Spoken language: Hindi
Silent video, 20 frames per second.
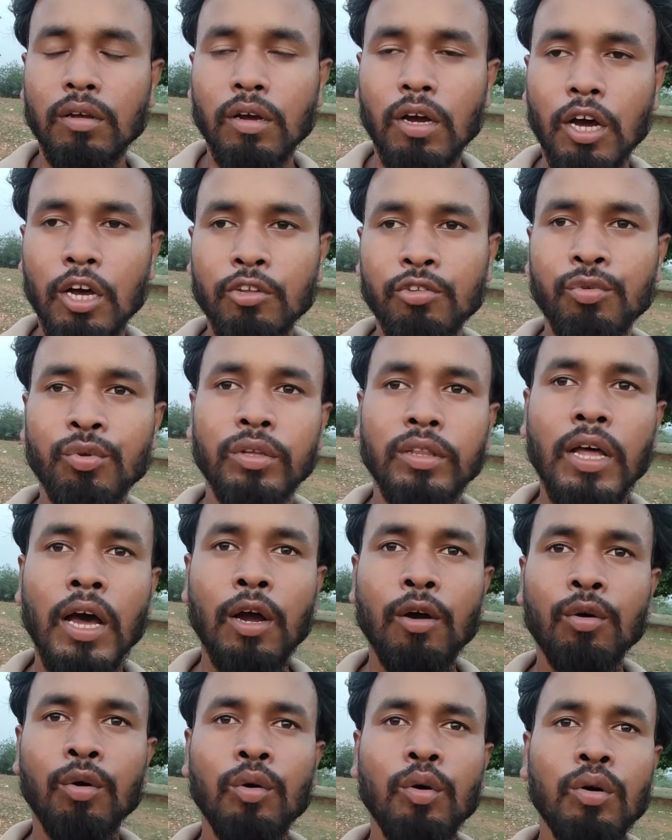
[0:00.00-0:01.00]
असुविधा
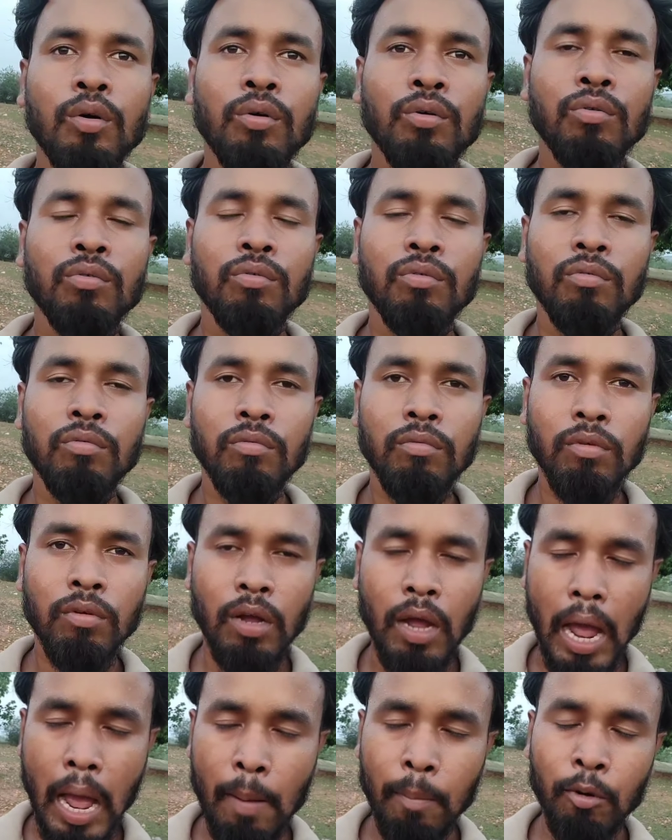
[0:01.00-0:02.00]
को
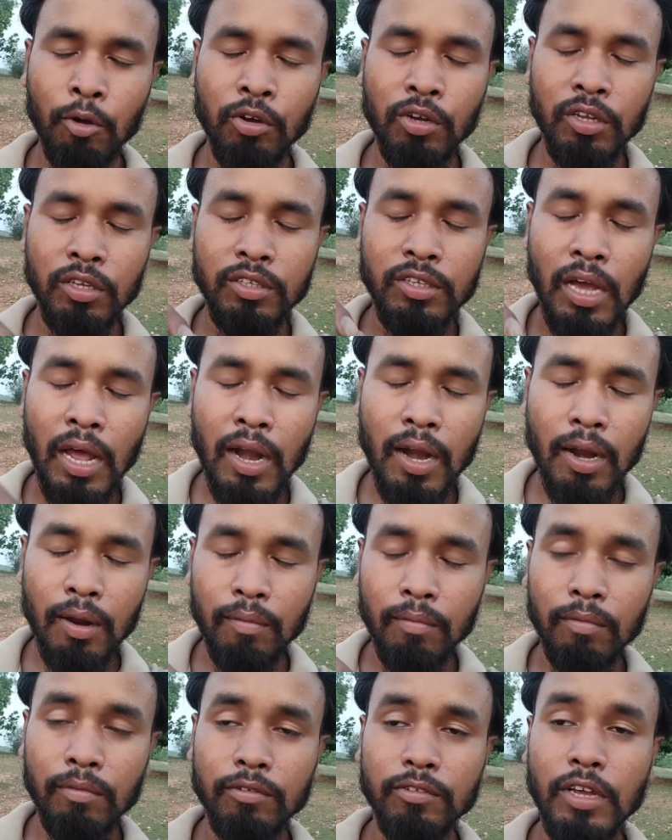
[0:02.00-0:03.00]
आप लोग के जान
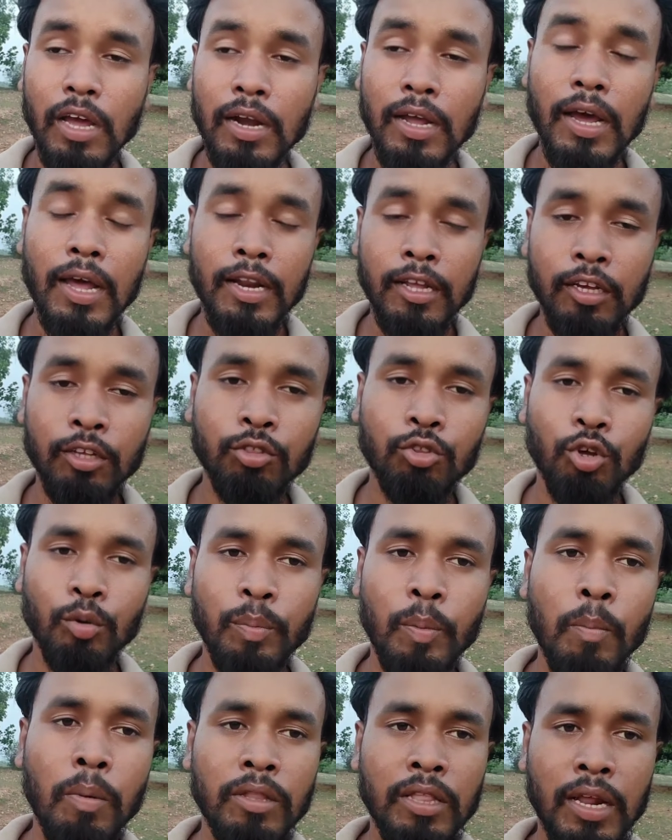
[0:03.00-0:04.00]
जानकारी के तौर
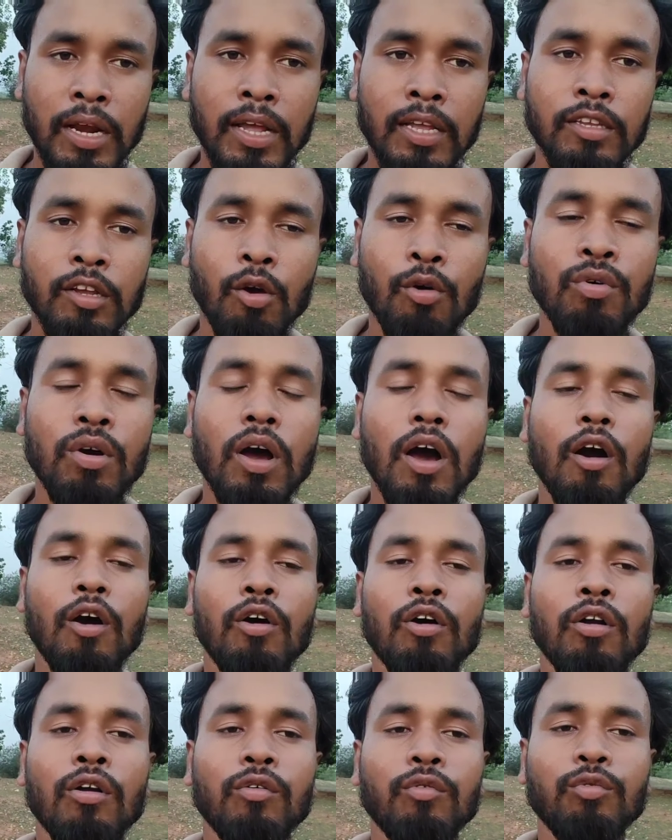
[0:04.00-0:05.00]
पर बताना चाहूँगा
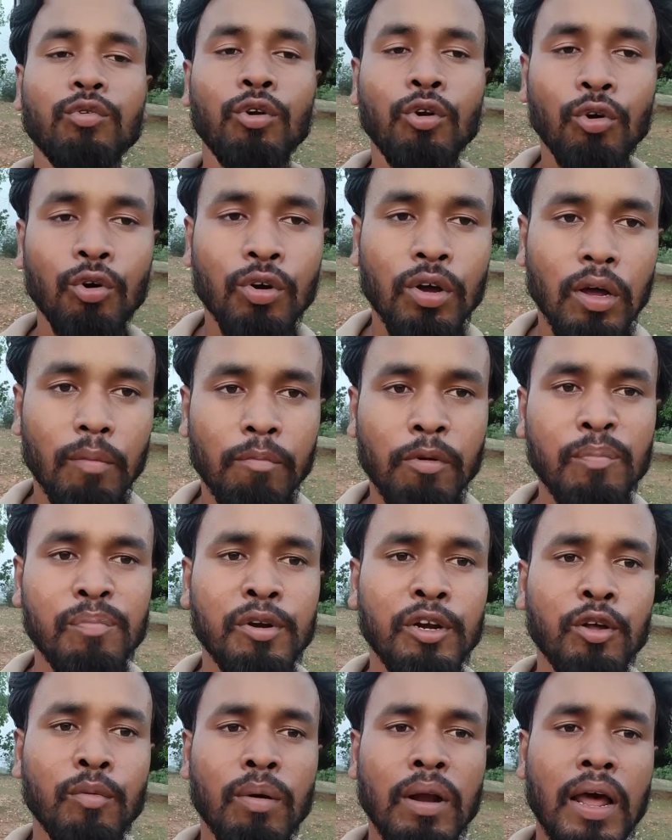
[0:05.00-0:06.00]
और उन लोगों का भी
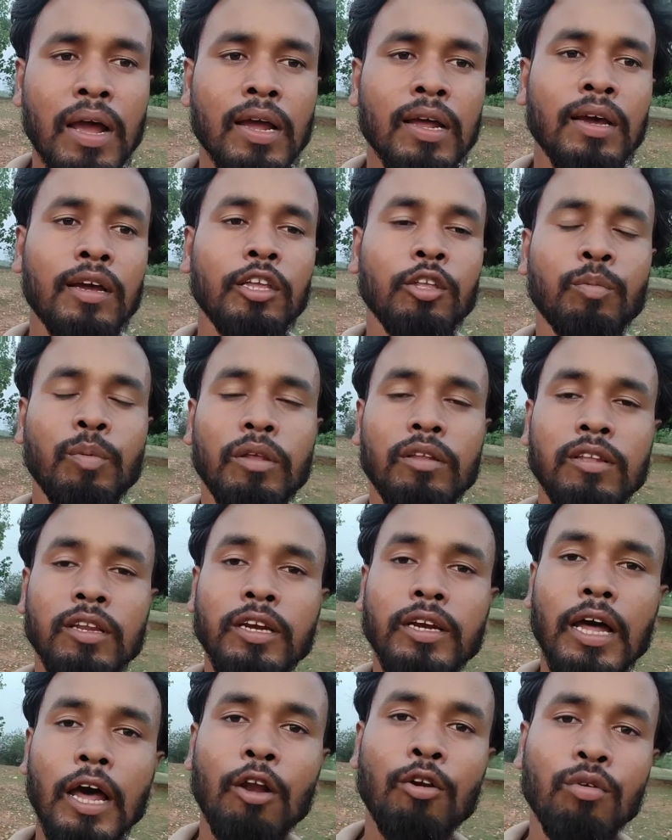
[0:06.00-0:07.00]
वीडियो बनाकर
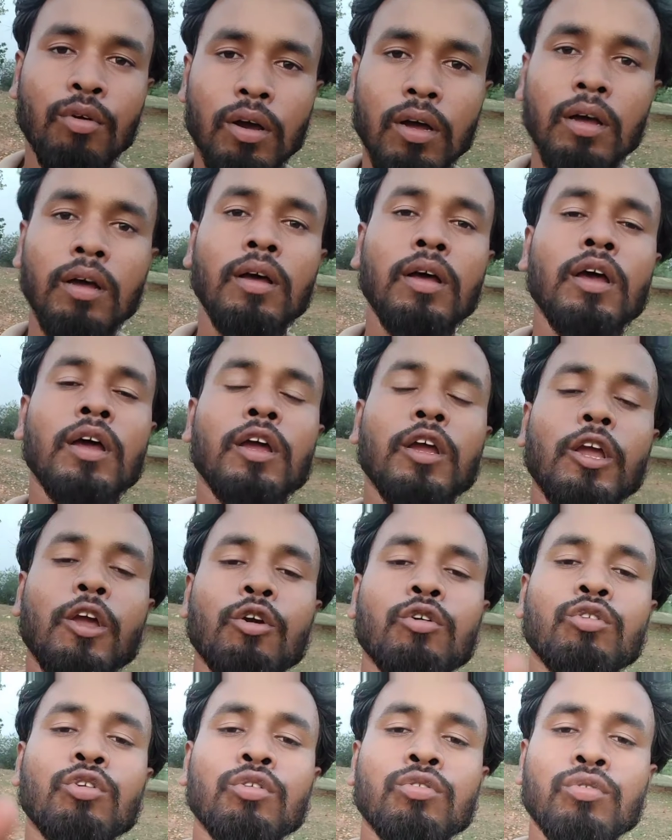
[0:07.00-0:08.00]
स्पेशली डालूंगा
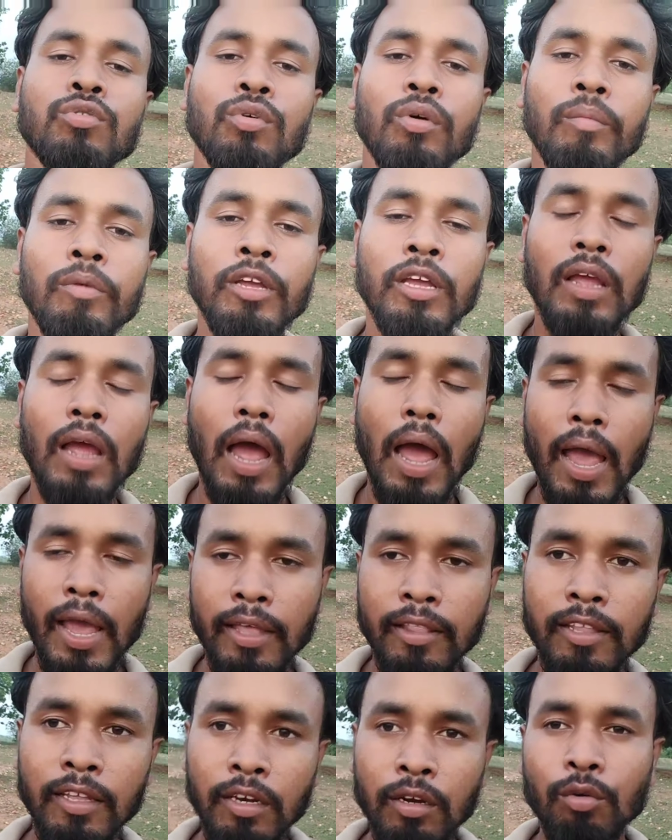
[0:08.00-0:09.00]
क्योंकि दोस्तों अभी आए
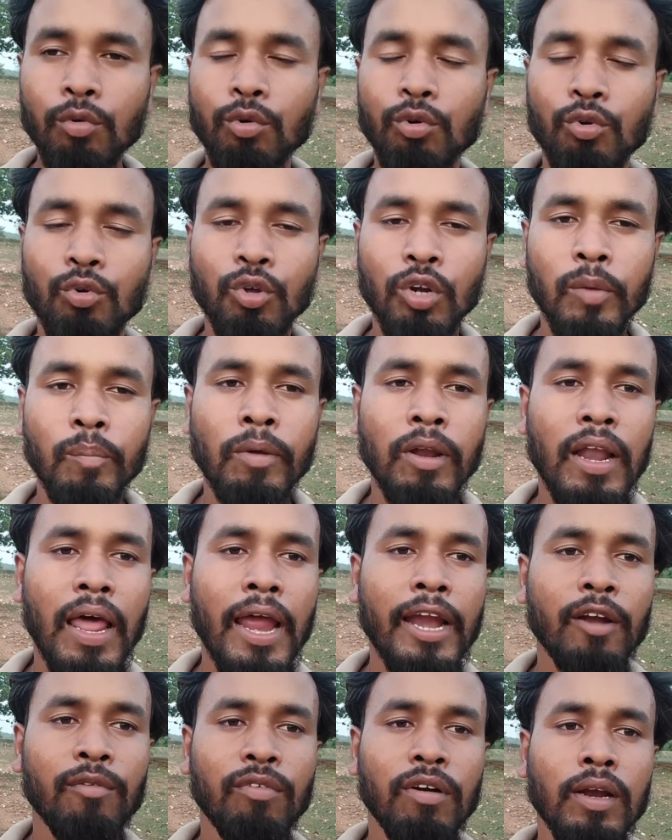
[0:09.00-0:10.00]
दिन कुनकुरे में
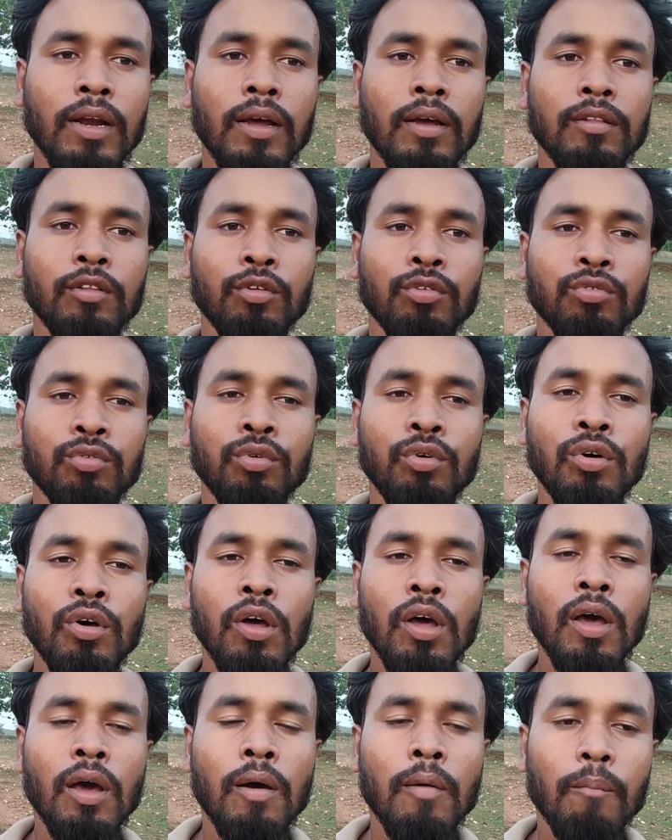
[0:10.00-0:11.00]
लाइट वगैरह दोस्तों
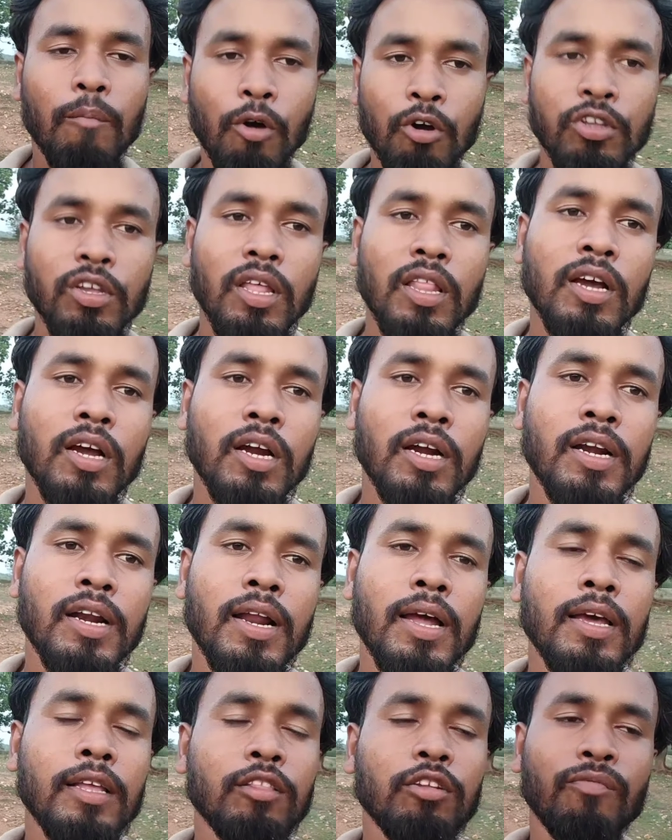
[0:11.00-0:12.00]
बहुत ज़्यादा कट
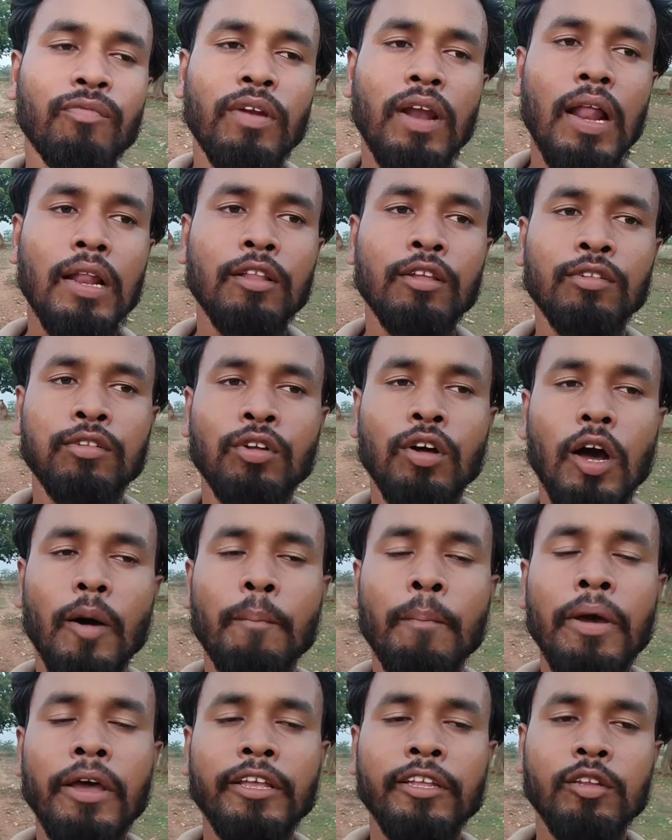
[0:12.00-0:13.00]
रहा है तो फिलहाल दोस्तों
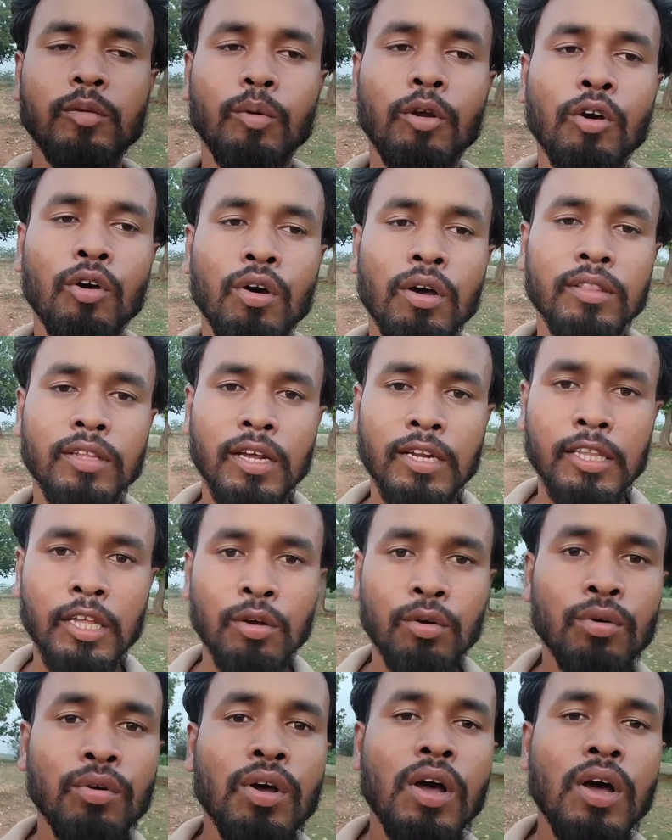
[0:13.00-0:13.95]
अब मैं इस वीडियो को अंत करता हूँ